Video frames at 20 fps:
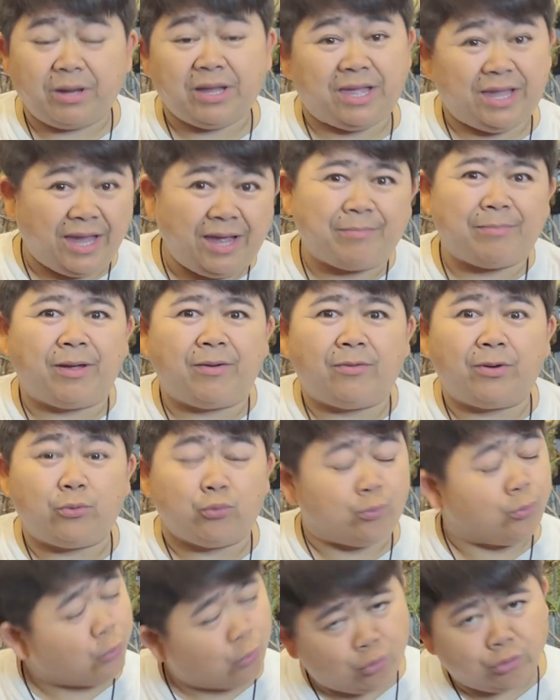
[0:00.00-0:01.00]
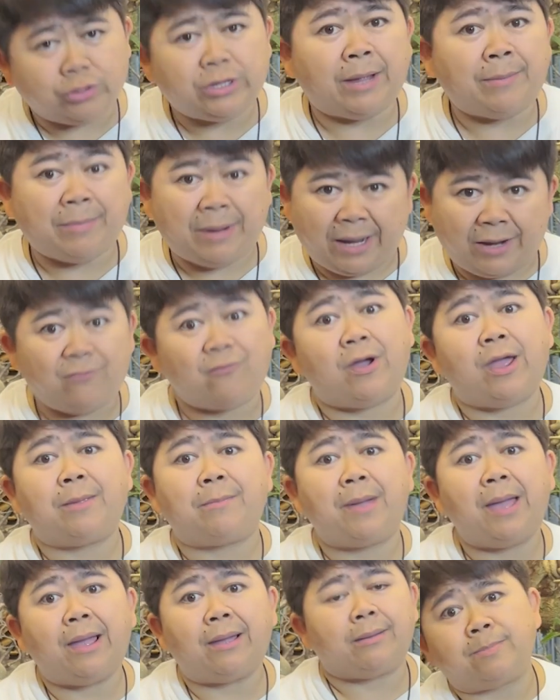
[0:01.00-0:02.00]
เมื่อกี้เห็นไหมว่าหนูเป็นคนทำงานไว
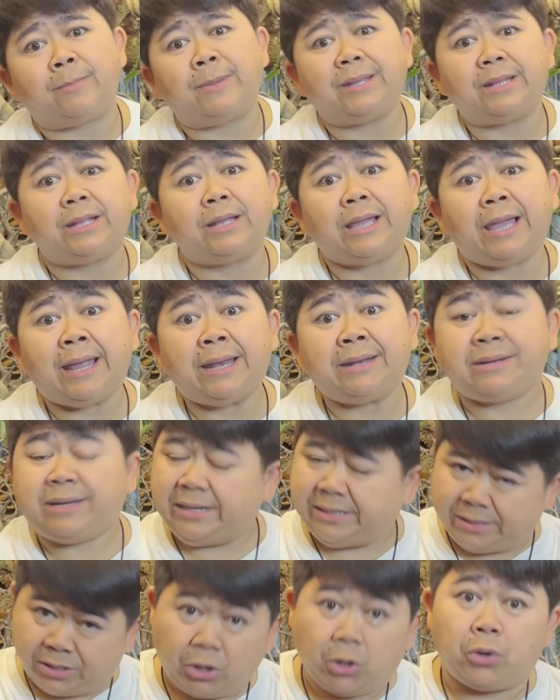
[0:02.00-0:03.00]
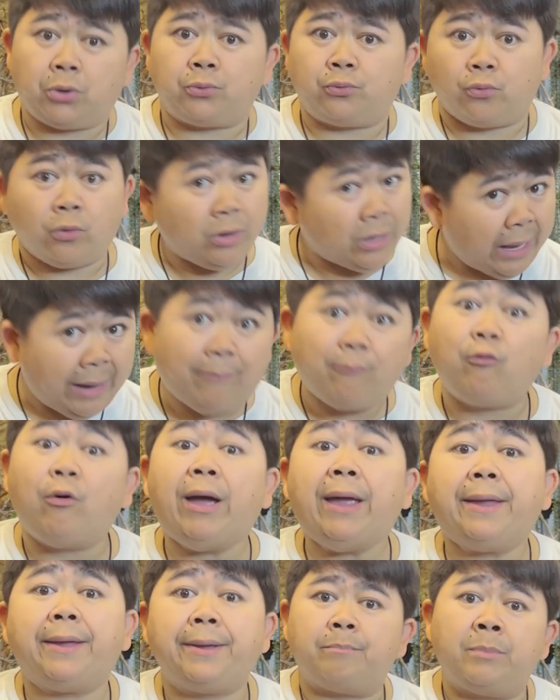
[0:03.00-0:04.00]
มากแม้กระทั่งการเด็ดหนอนหนูก็ทำไว
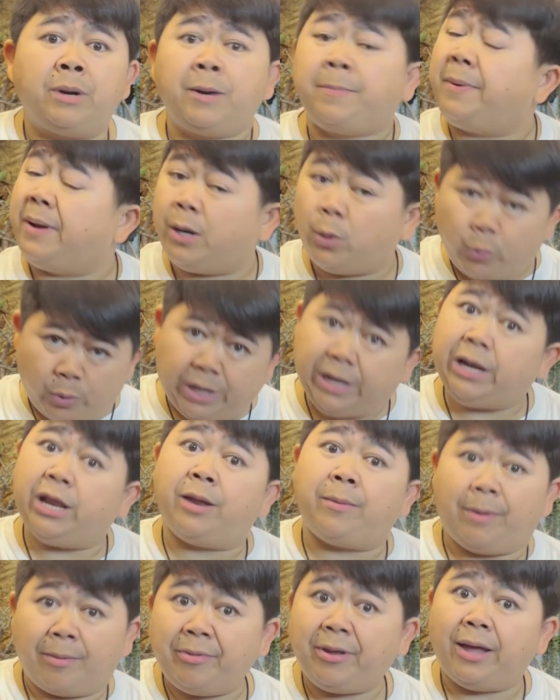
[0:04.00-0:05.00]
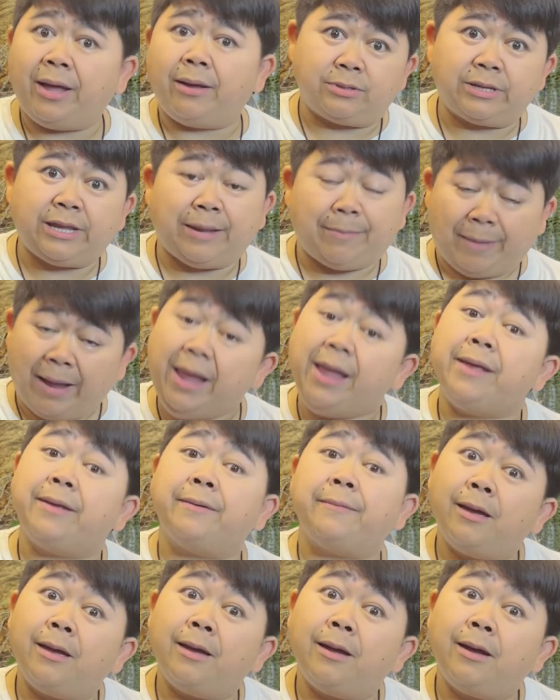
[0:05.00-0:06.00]
มือเป็นระวิงเลยเห็นไหมเมื่อกี้เก่งไหม
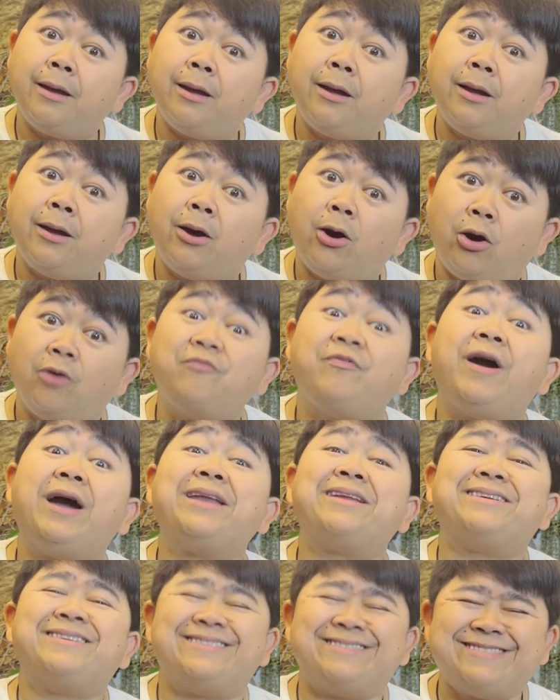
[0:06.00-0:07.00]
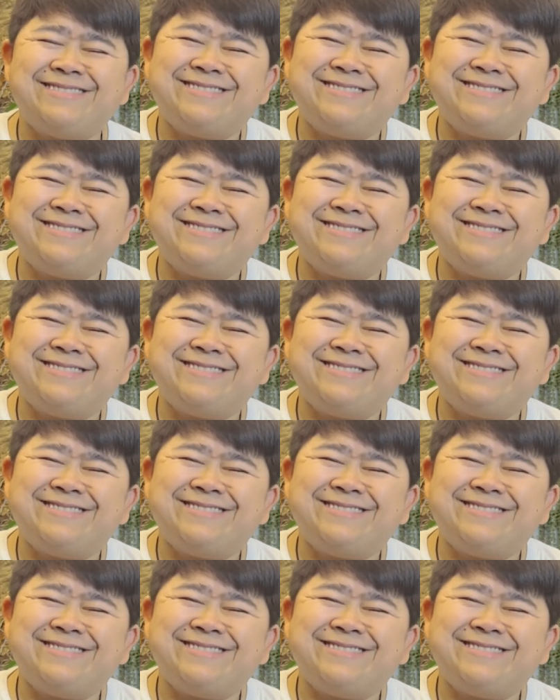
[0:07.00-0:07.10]
ขอฟ้านะ